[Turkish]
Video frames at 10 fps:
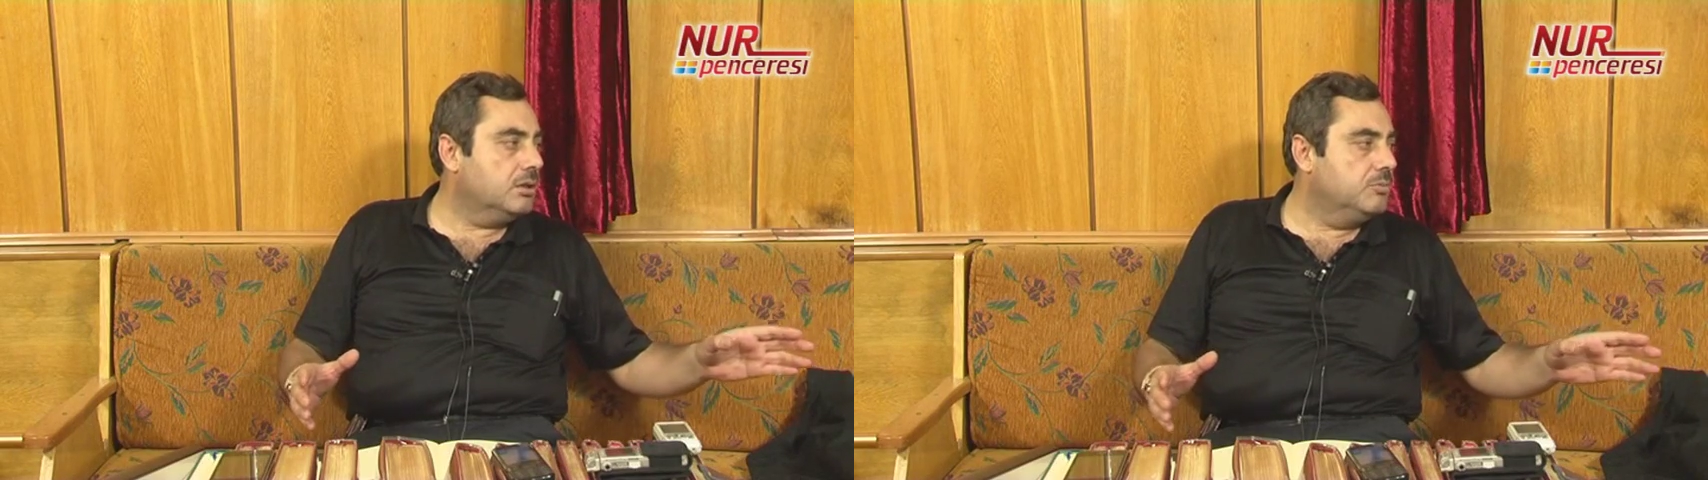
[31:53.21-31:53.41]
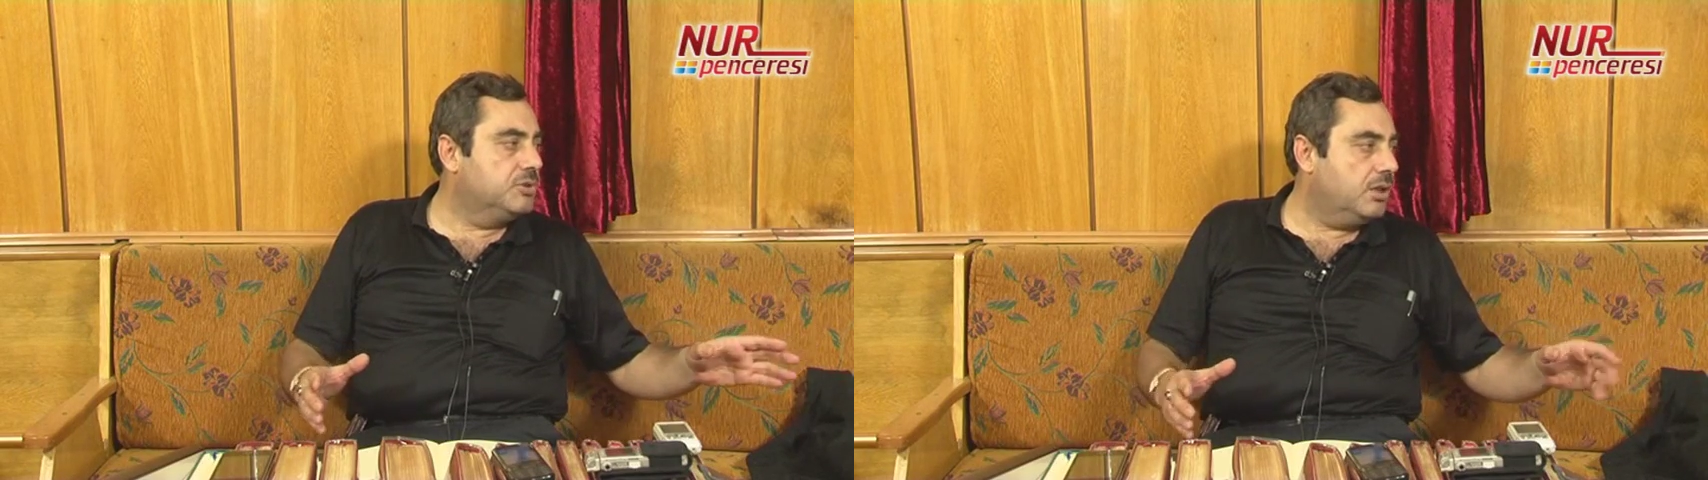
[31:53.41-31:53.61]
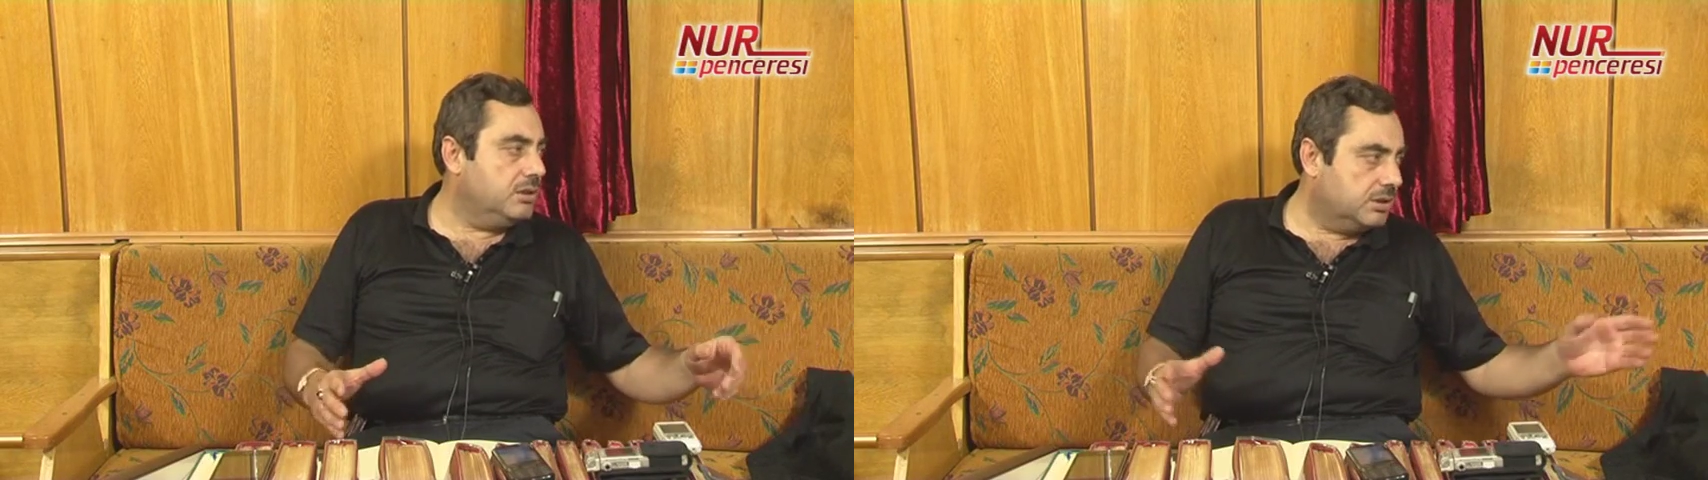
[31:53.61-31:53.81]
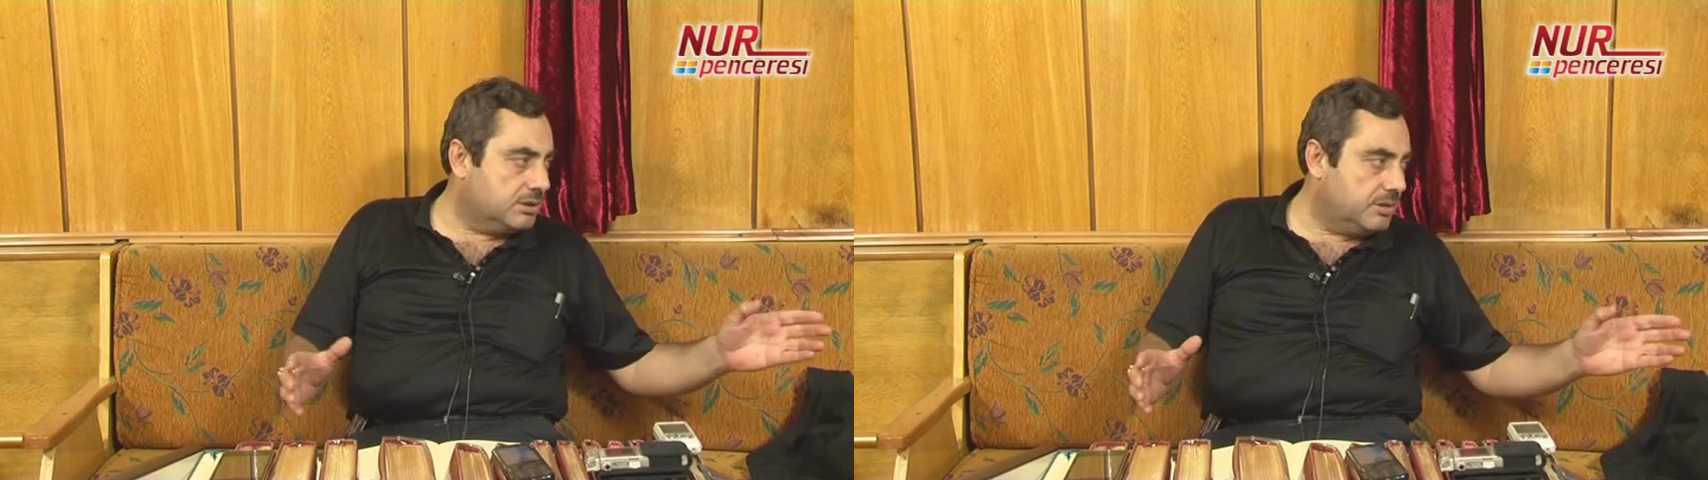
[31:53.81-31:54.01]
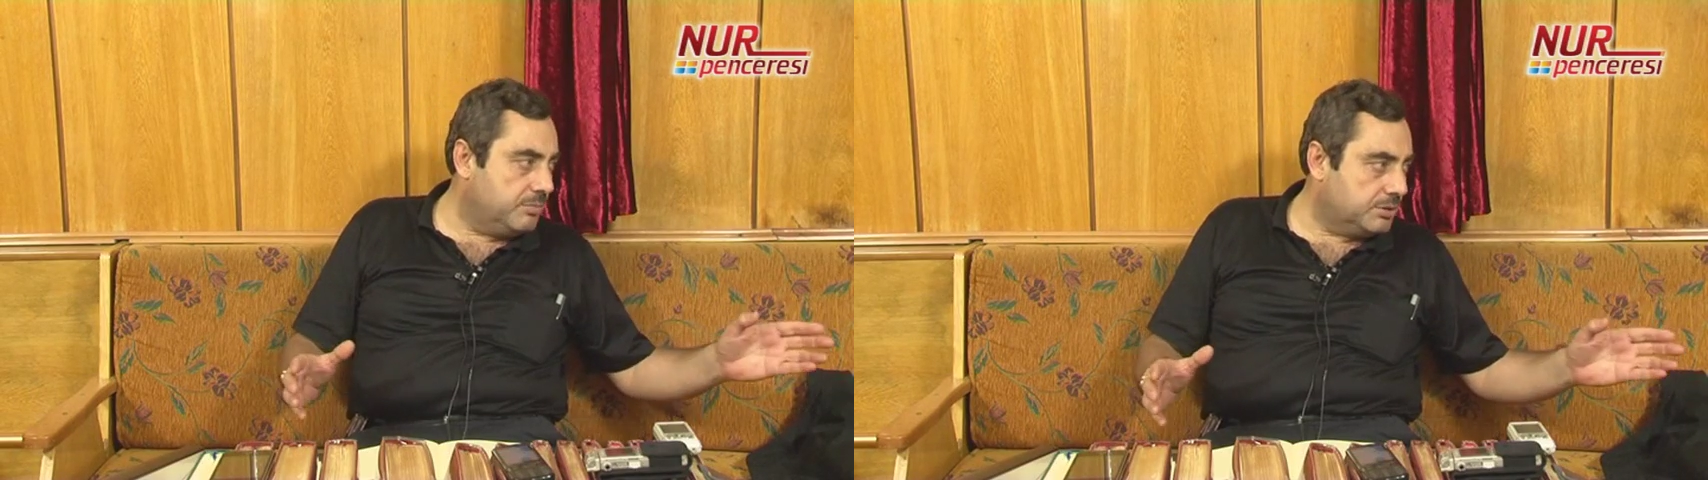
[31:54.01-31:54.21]
İmtihan ya
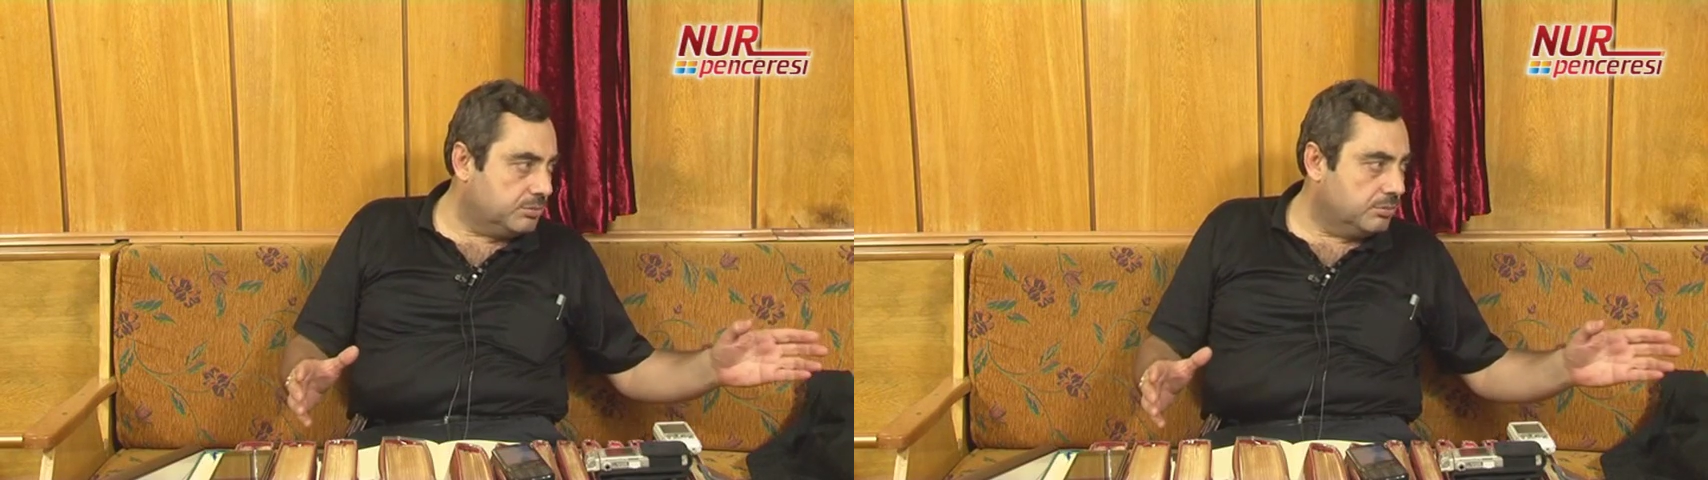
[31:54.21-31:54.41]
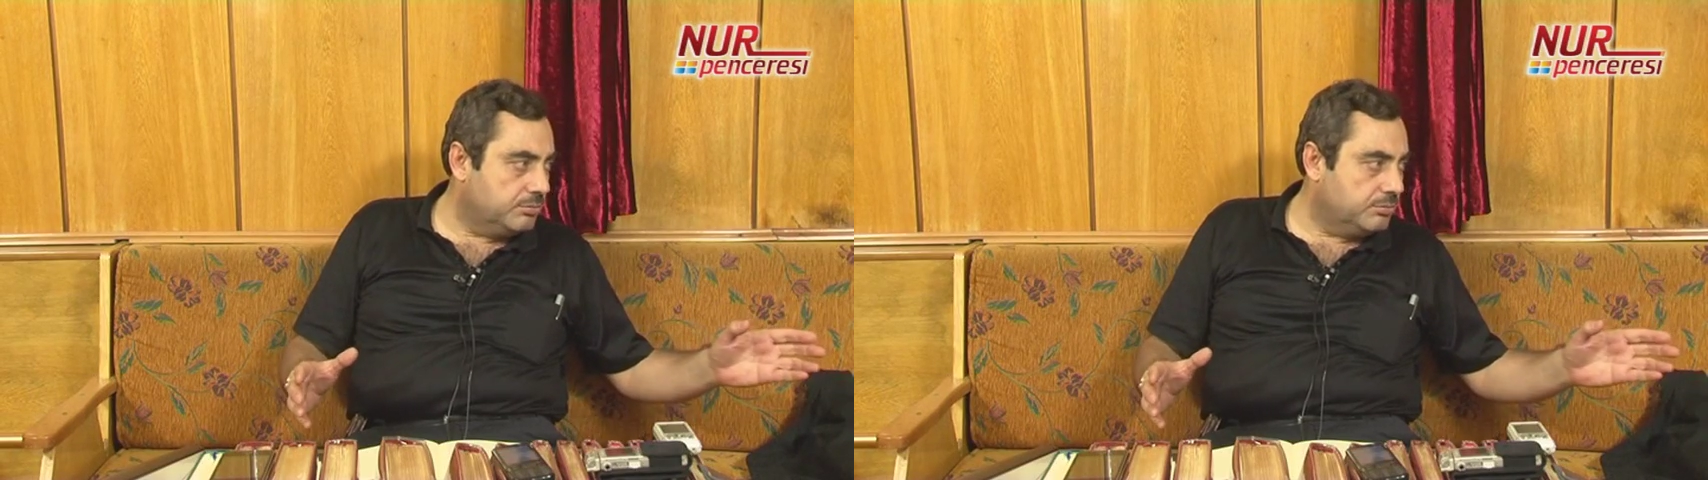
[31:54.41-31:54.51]
serbest o.